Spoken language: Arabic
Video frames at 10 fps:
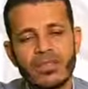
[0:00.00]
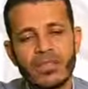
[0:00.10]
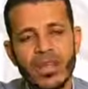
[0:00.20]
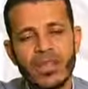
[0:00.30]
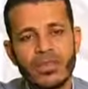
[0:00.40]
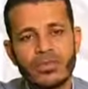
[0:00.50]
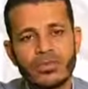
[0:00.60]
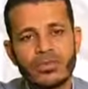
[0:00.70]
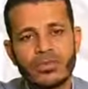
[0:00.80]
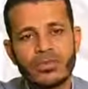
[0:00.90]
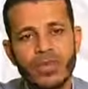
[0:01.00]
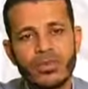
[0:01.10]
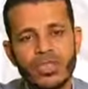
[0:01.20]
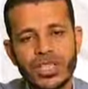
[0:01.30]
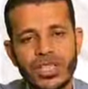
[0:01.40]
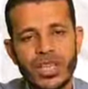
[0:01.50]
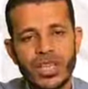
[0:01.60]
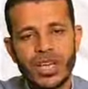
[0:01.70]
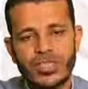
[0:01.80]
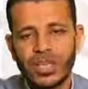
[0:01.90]
فبحثوا ما هو الشيء
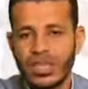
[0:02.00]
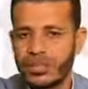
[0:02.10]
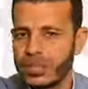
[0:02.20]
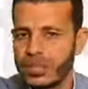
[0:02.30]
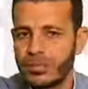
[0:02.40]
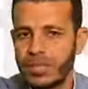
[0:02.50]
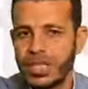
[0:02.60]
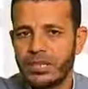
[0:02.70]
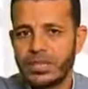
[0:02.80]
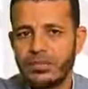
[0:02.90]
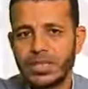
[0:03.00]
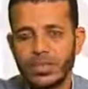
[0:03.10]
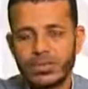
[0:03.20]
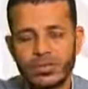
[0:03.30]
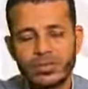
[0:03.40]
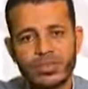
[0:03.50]
الذي عصينا فيه ربنا فلم يجدوا